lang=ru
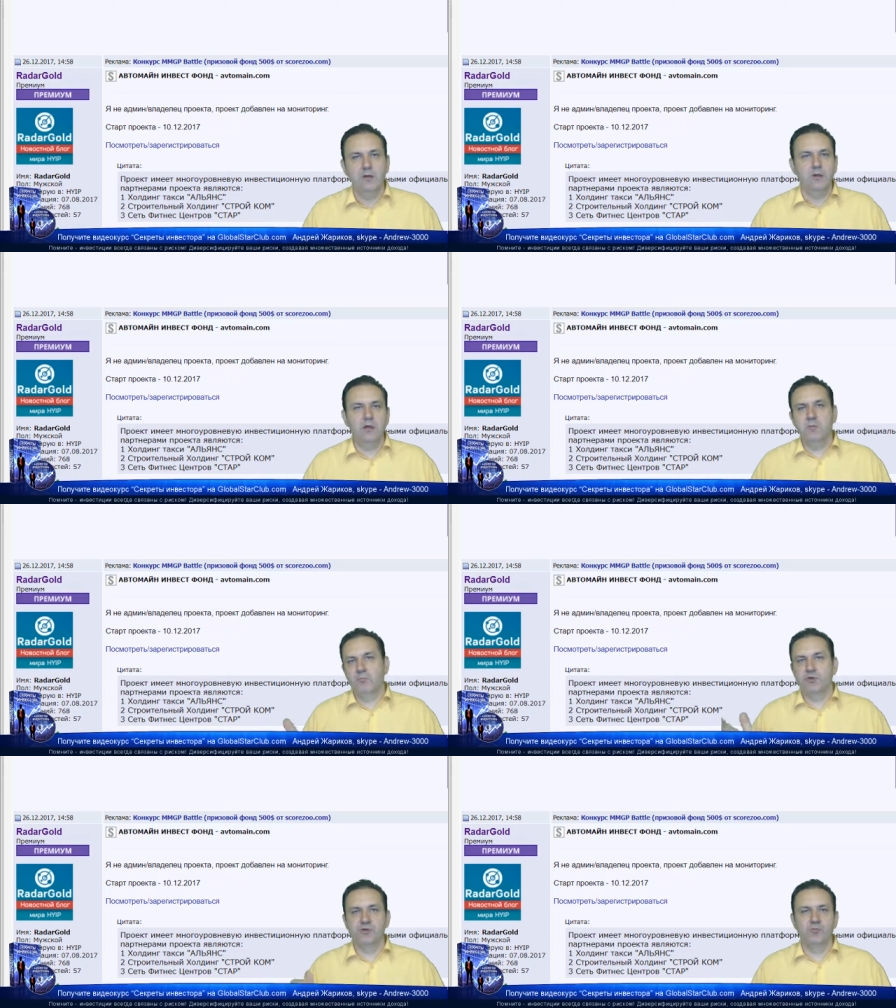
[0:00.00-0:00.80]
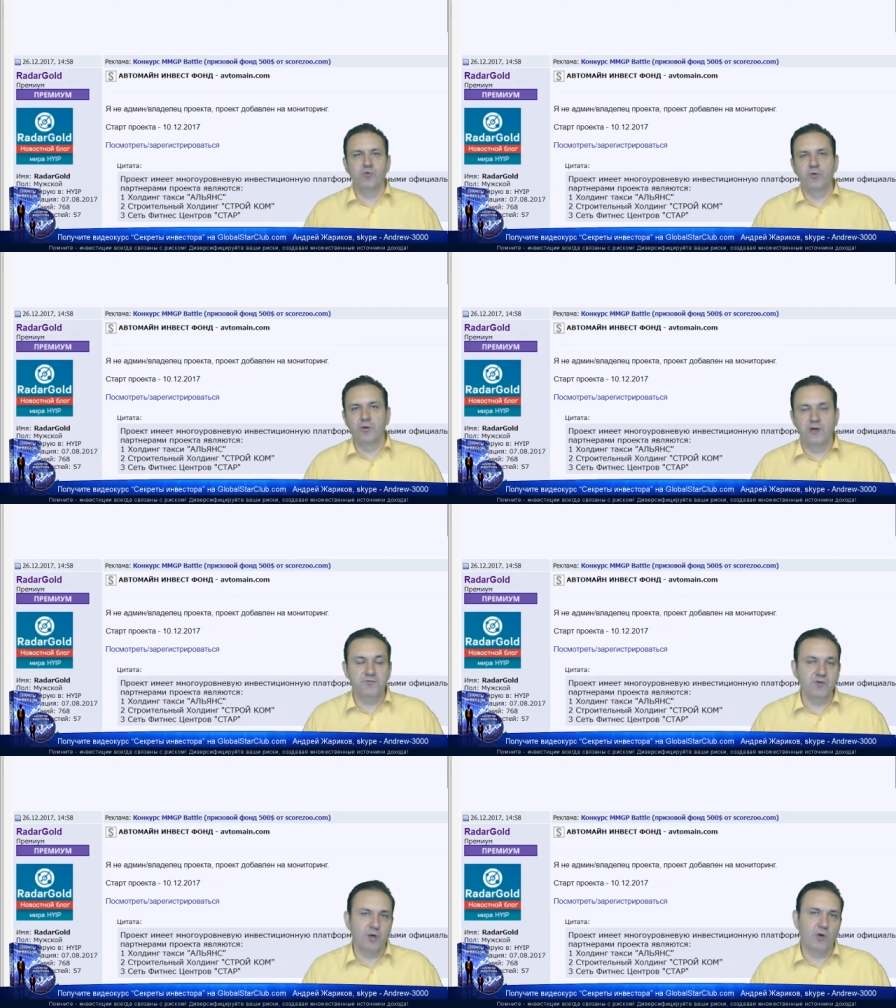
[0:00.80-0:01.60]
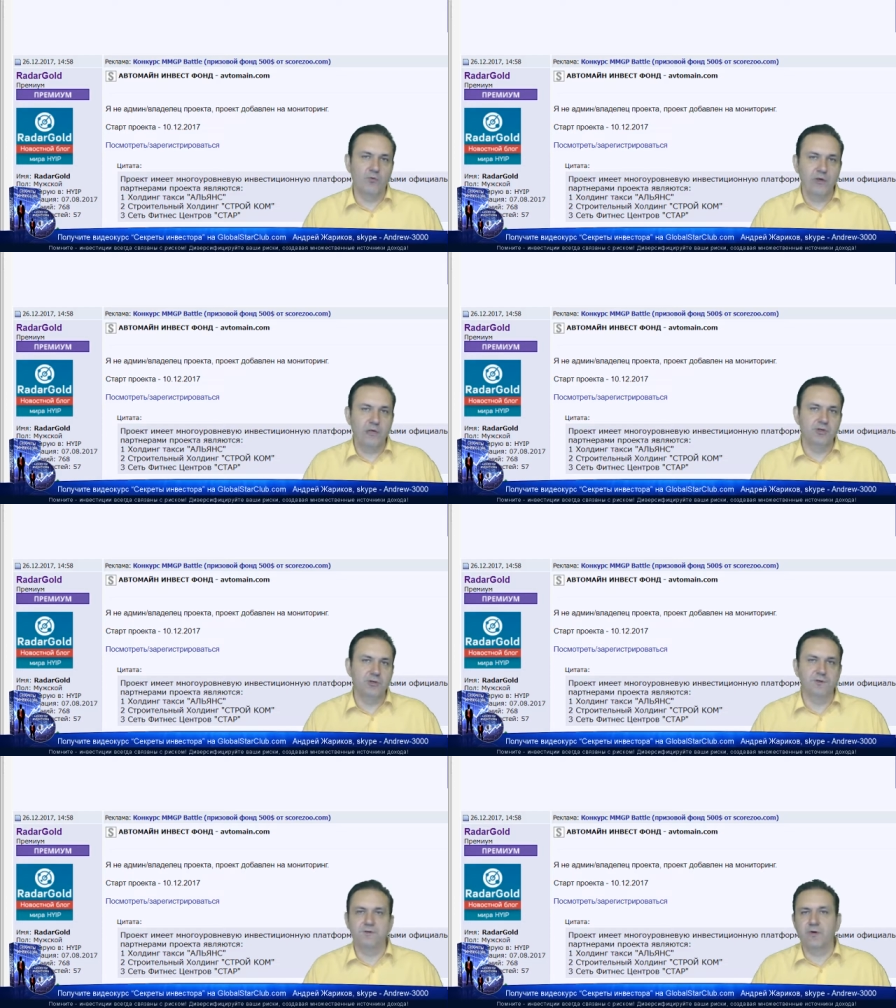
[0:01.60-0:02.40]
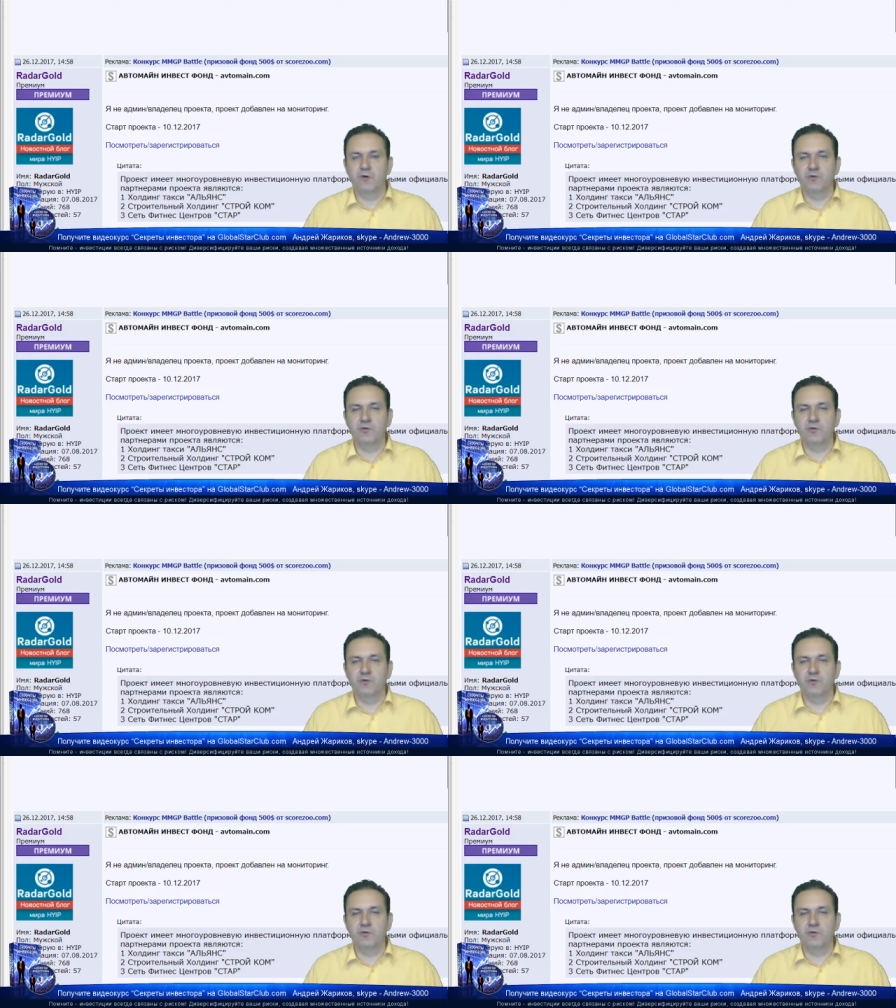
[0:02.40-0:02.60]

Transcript: и почему я вчера увеличил свою